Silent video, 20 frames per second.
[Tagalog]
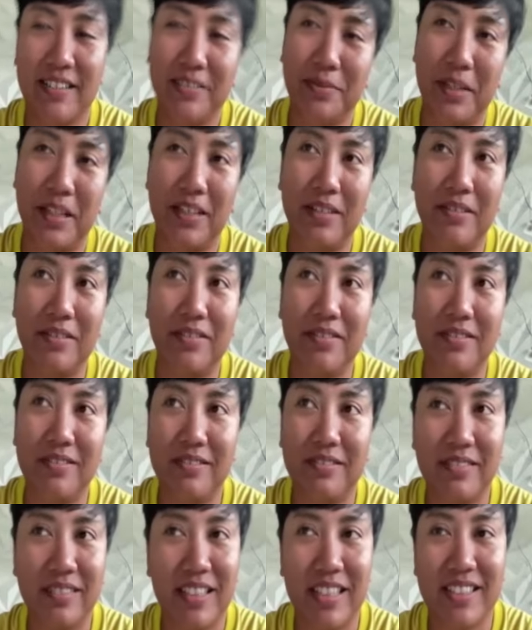parang
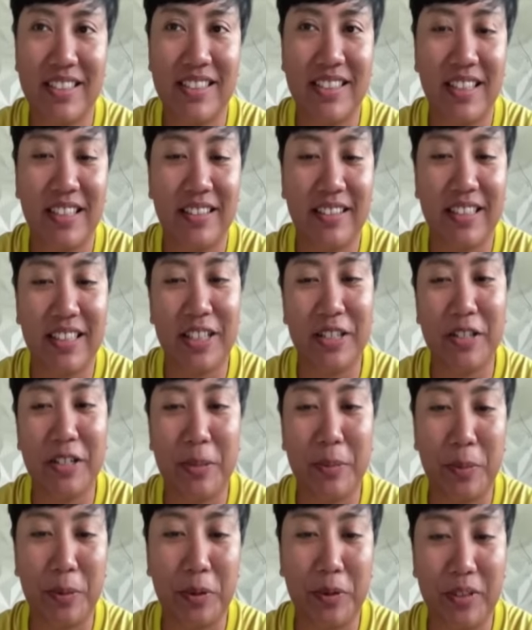let's not ano
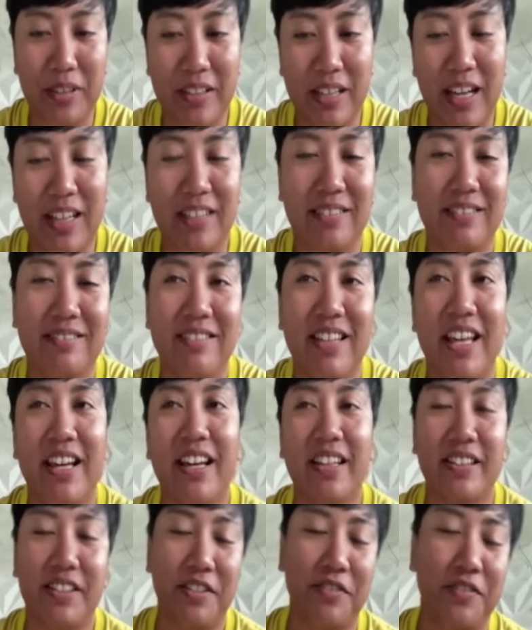na po add
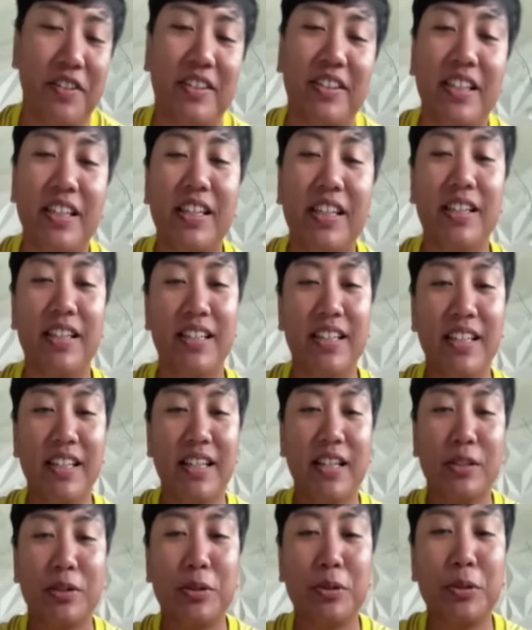negativity
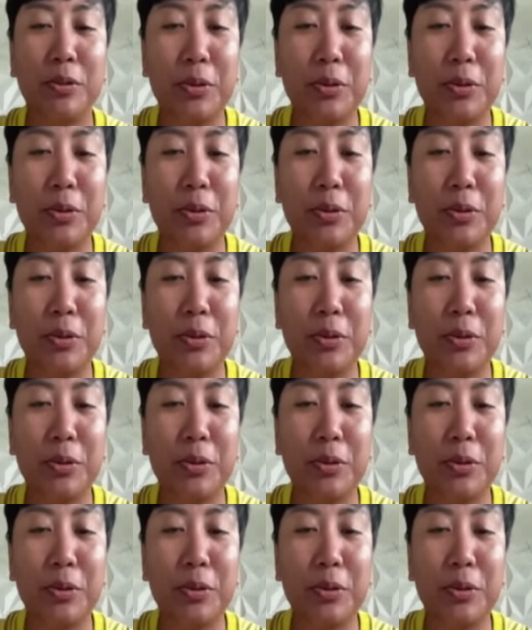mm-hmm. to,